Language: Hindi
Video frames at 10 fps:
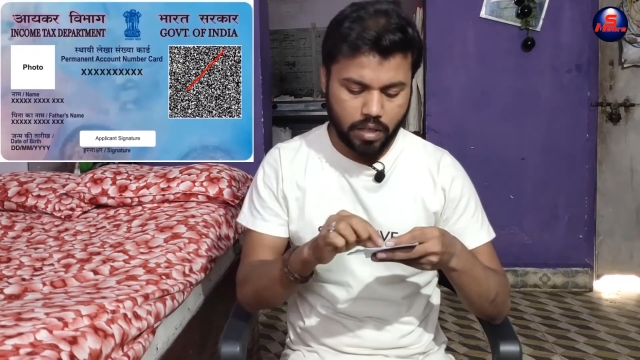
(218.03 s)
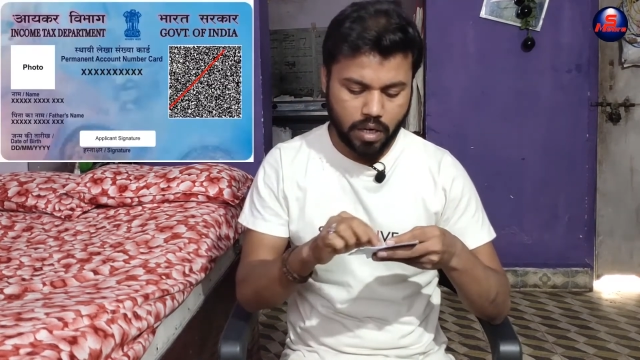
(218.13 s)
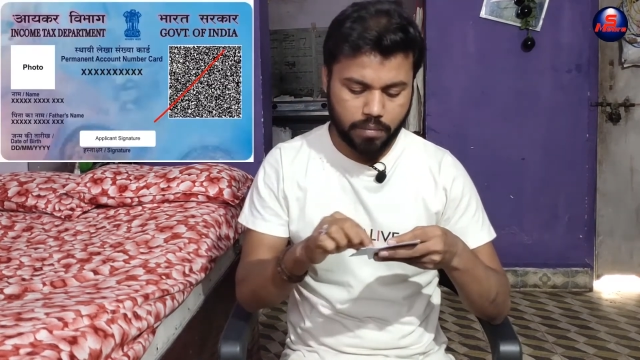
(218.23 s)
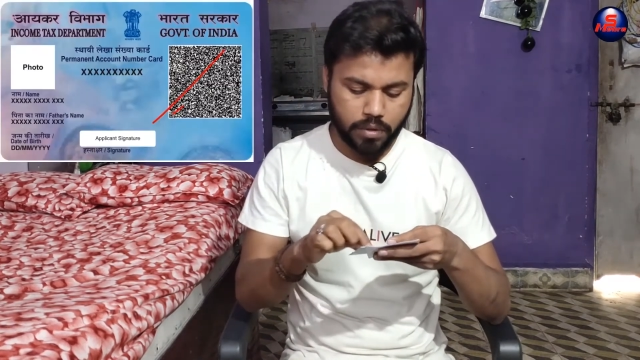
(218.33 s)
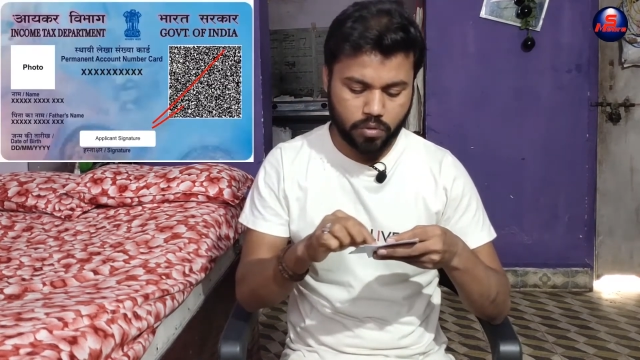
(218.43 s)

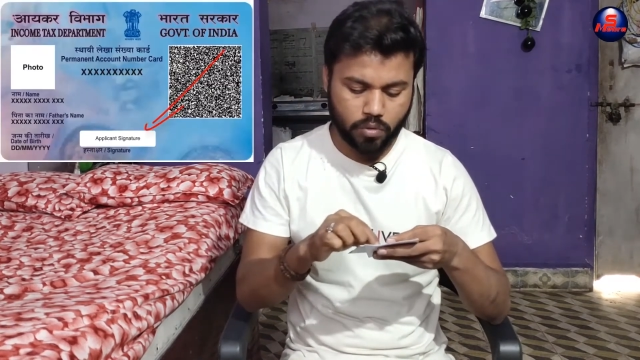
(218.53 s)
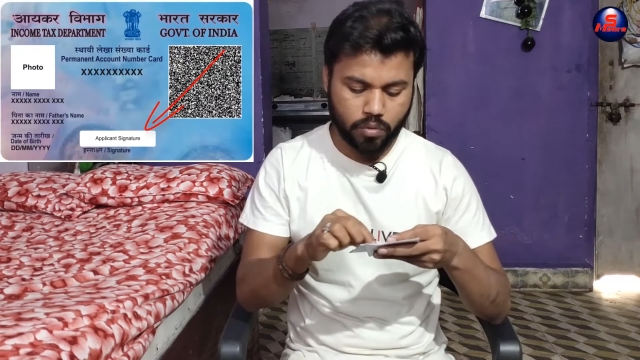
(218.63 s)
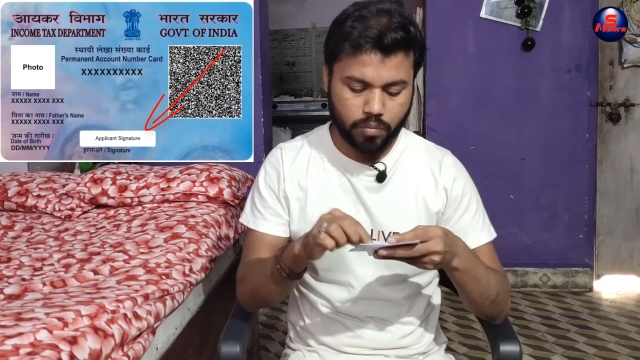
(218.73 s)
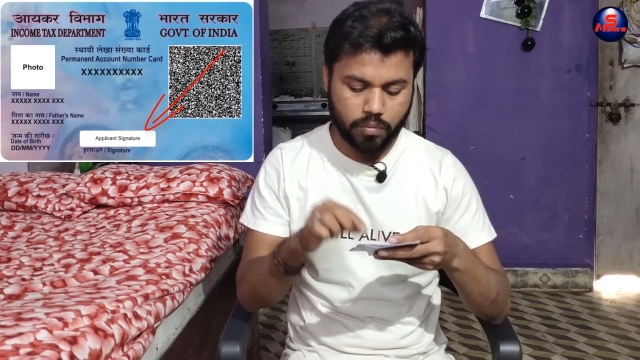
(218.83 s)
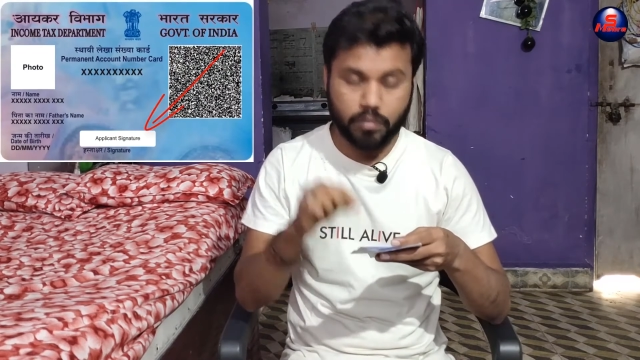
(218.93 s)
यहाँ पर जो
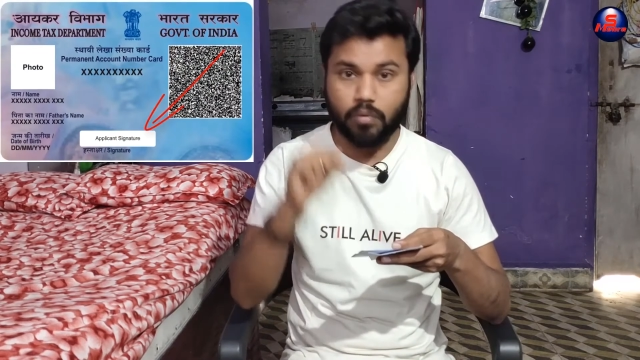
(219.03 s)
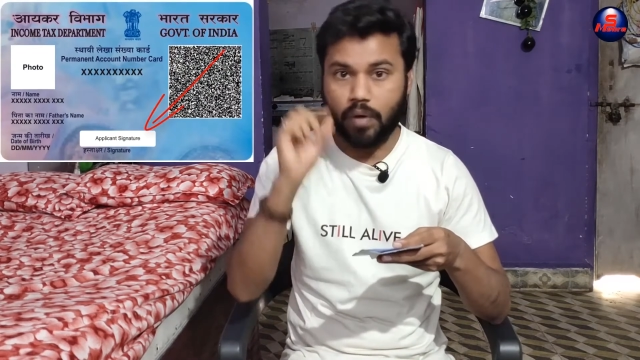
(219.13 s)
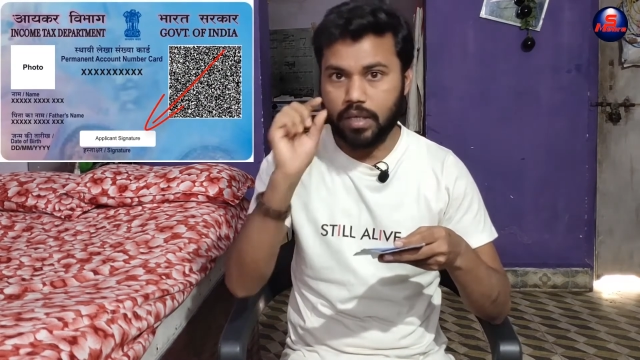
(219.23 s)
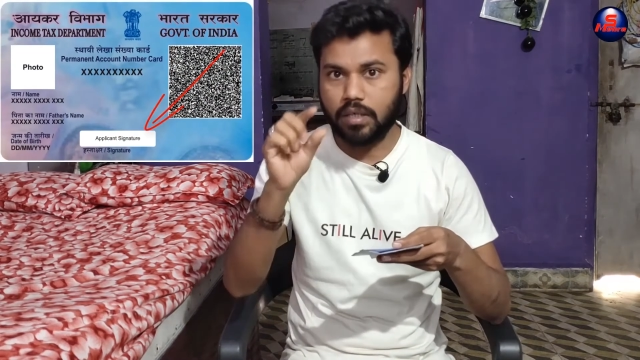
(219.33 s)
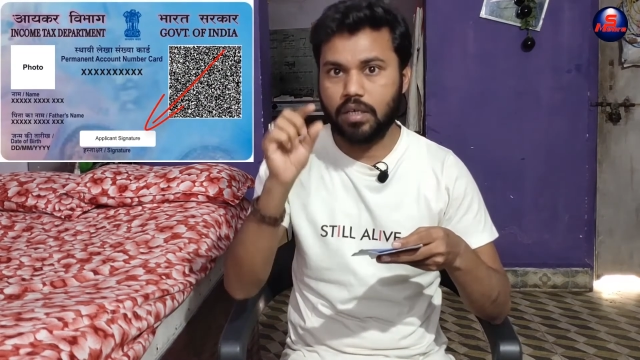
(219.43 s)

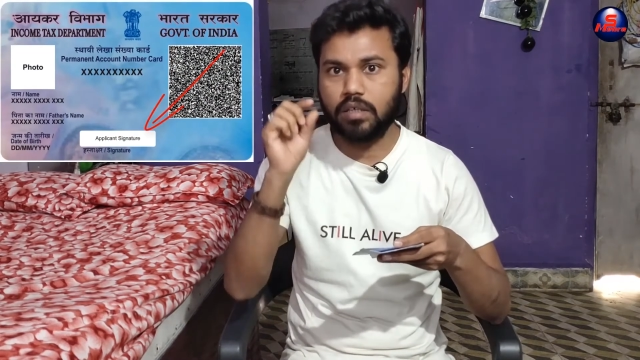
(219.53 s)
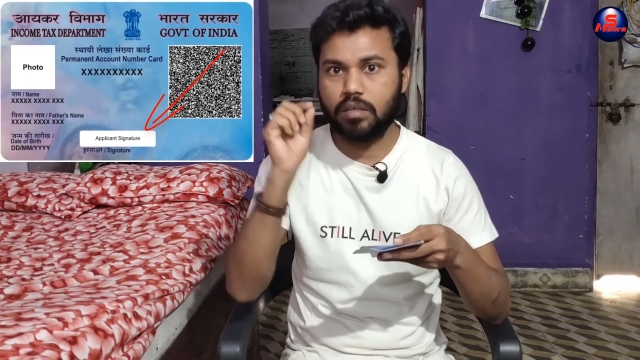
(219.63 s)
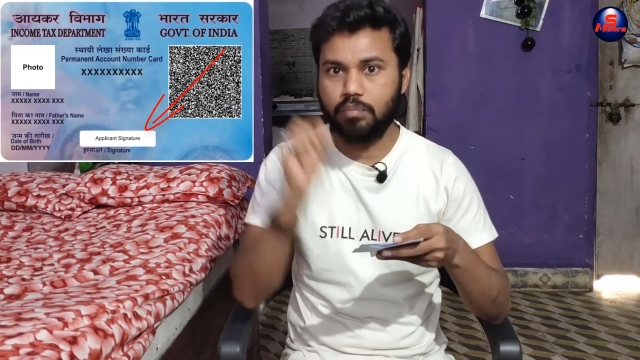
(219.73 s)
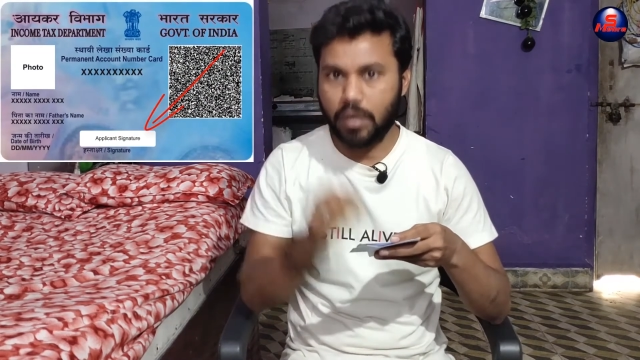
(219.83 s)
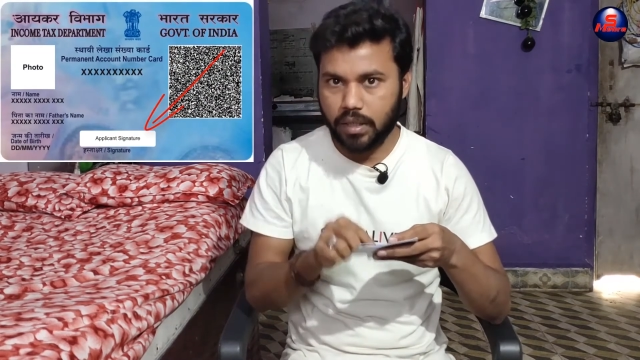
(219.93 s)
वाइट कलर
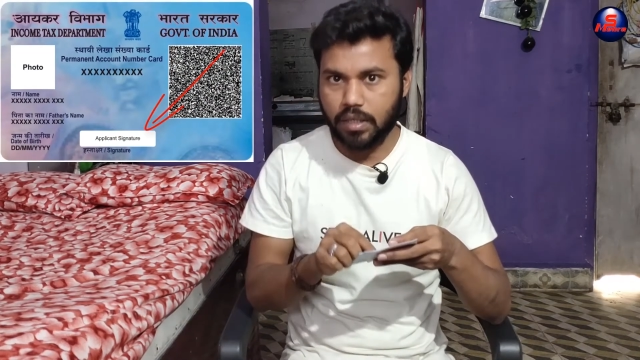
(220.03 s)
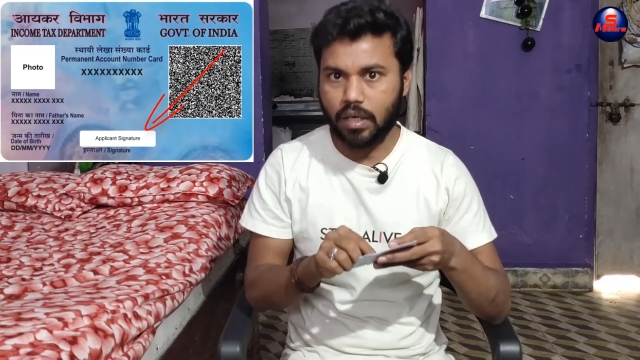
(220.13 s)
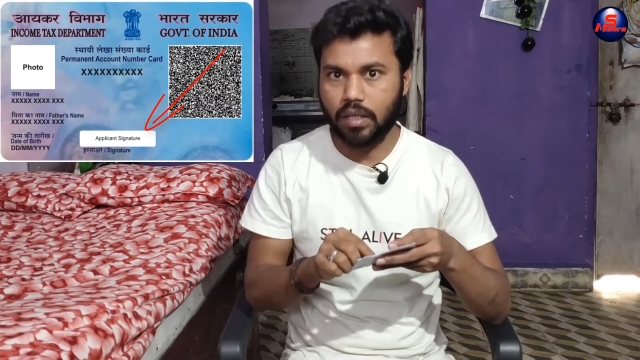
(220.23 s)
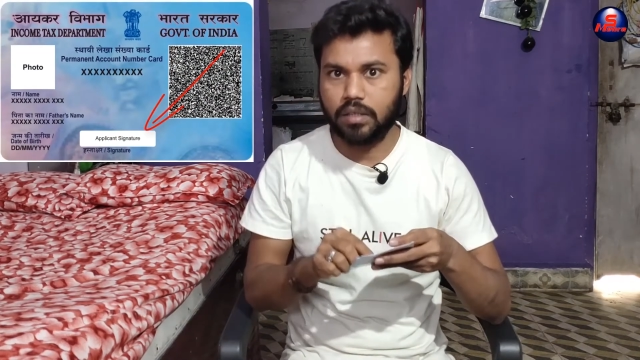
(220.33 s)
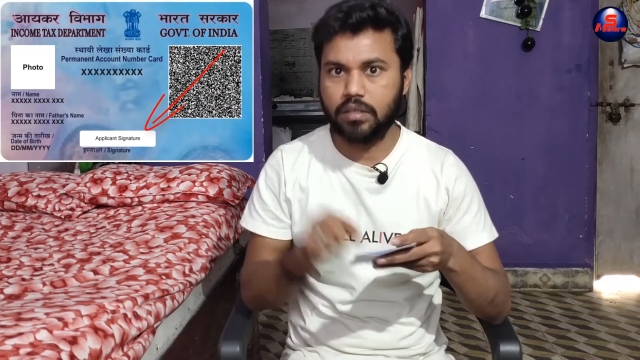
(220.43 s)
की पट्टी
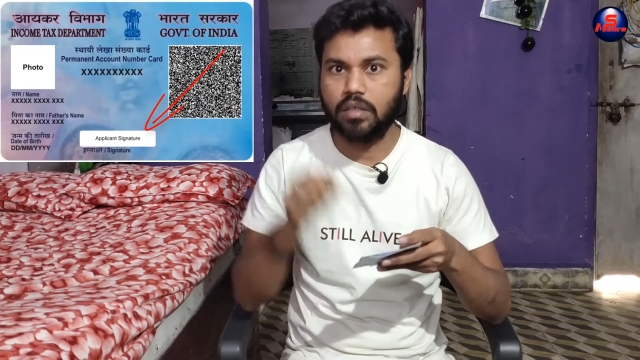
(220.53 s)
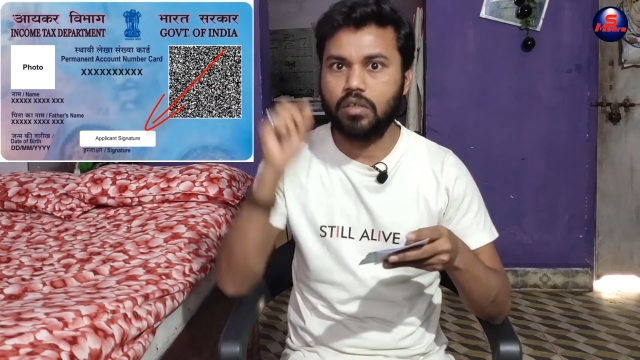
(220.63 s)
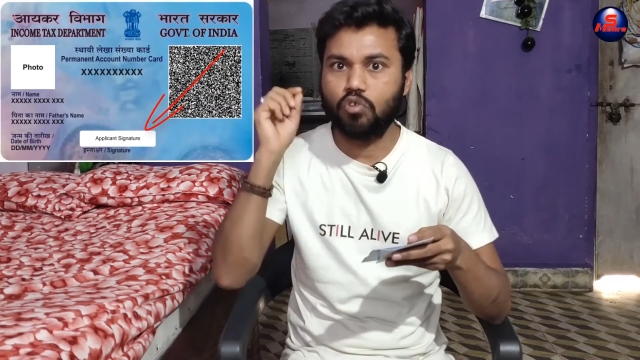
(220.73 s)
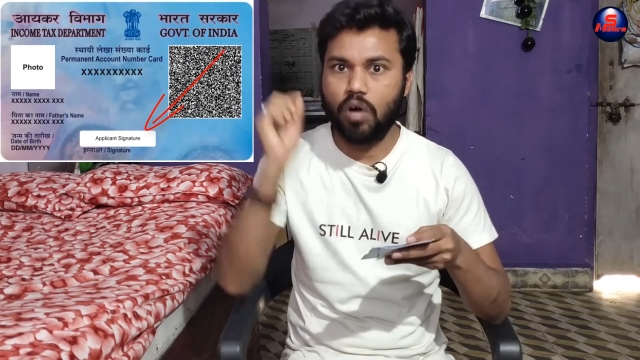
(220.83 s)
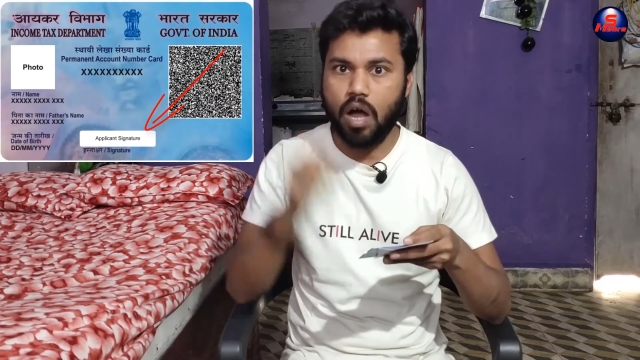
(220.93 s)
आती
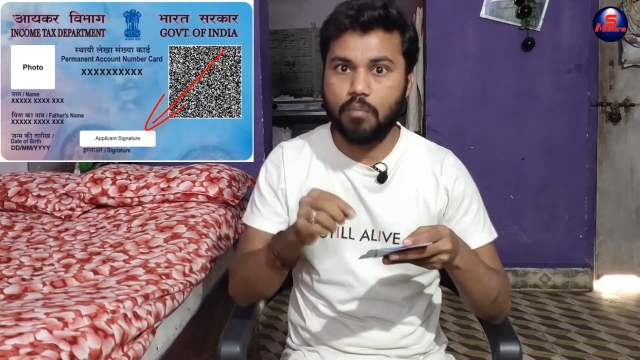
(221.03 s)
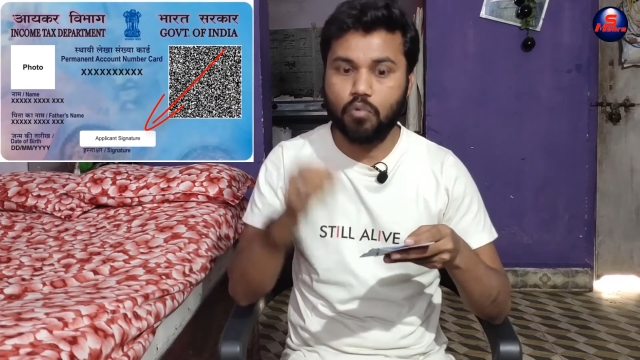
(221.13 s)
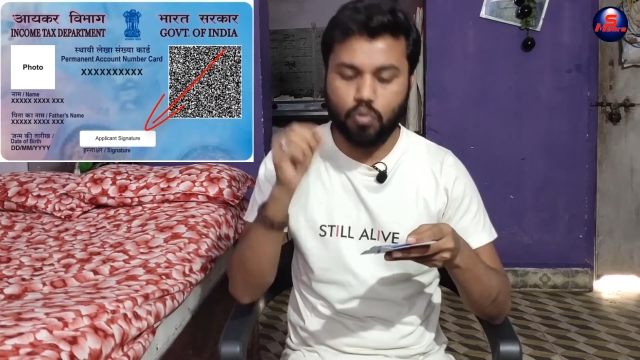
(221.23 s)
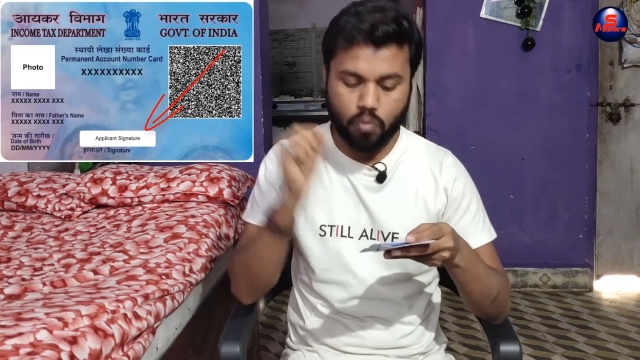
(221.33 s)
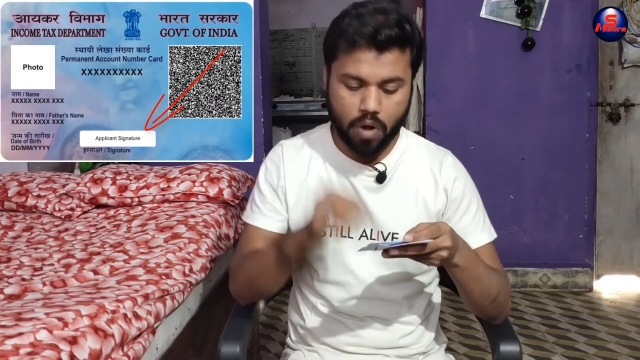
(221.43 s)
है तो
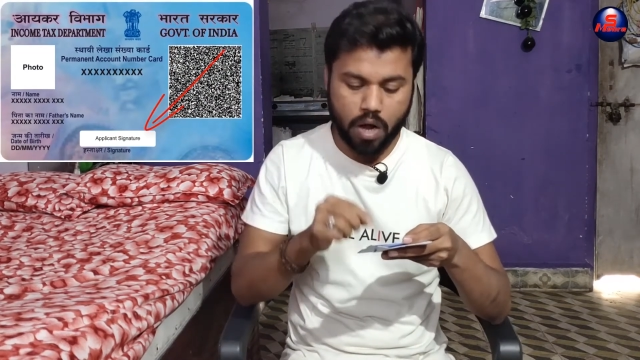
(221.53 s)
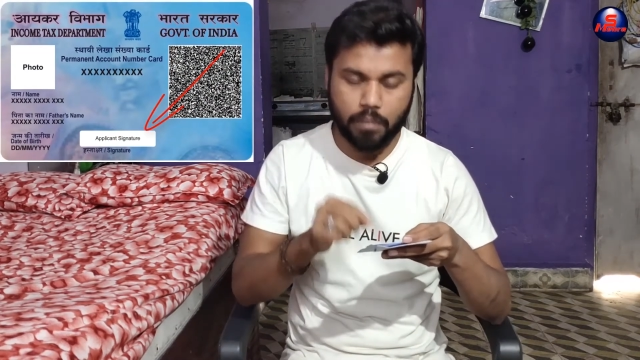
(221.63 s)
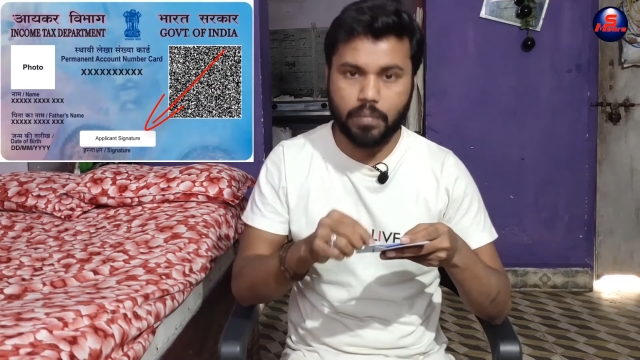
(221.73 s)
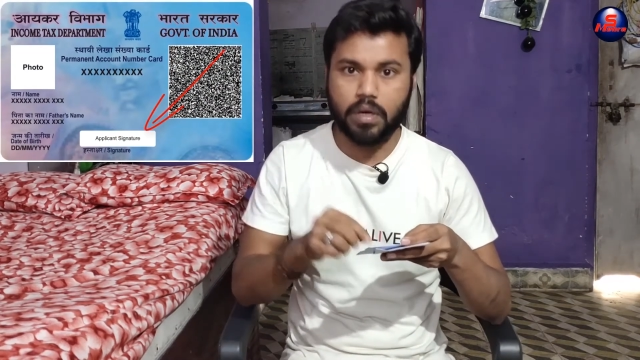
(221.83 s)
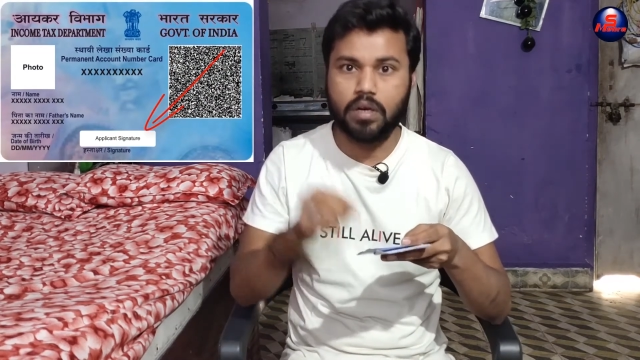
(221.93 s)
आपको वहाँ
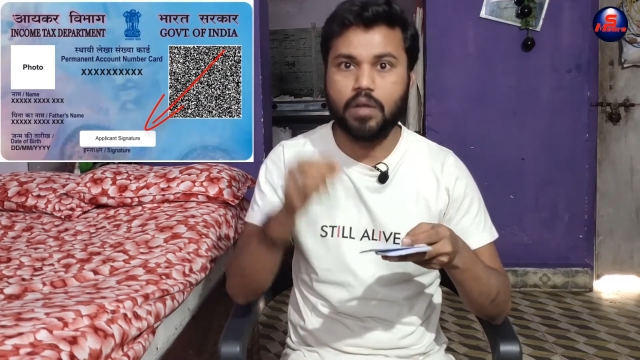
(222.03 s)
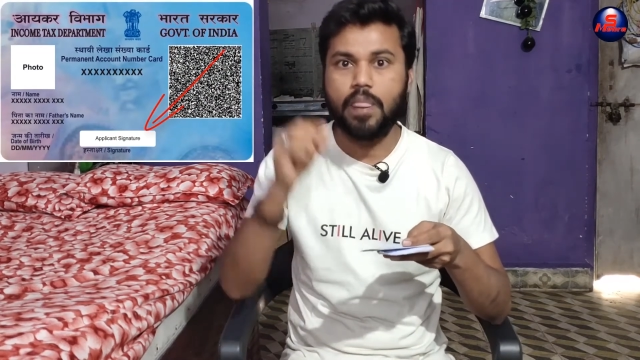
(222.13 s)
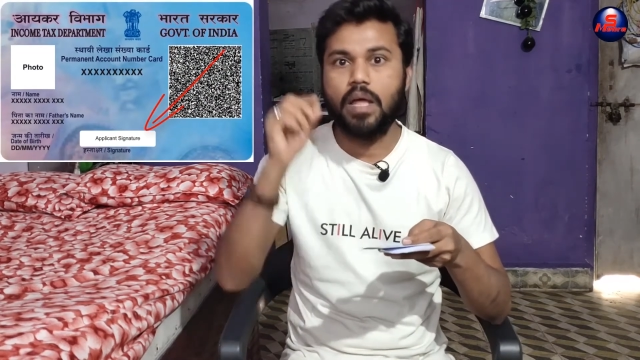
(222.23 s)
पर